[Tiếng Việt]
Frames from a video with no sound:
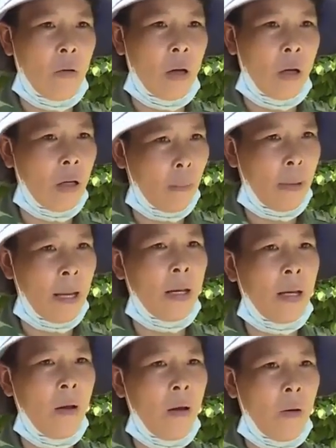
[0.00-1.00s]
chư
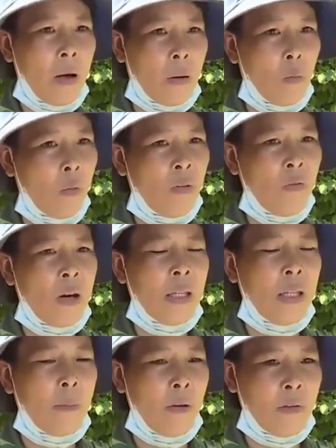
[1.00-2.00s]
Prong, ở
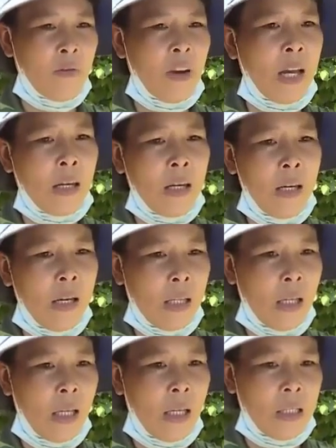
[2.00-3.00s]
Pleiku và lager
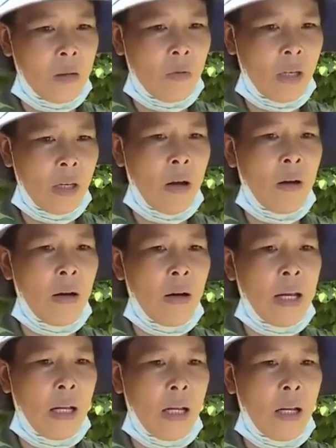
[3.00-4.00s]
dai cùng giá
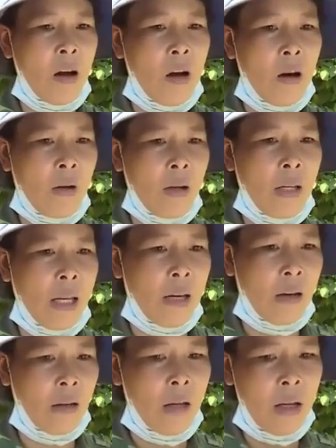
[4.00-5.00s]
40.300 đồng mỗi
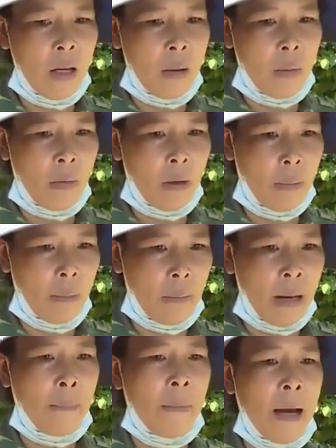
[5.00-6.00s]
kg. Còn
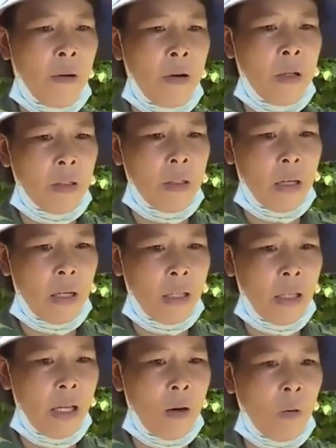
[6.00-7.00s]
giá cà phê hôm
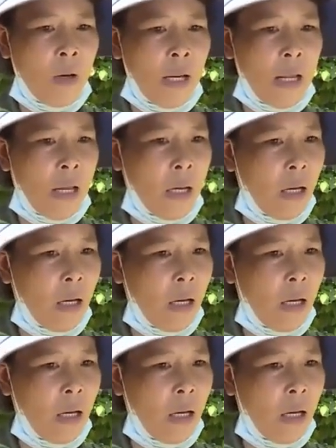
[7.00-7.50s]
nay tại tỉnh Con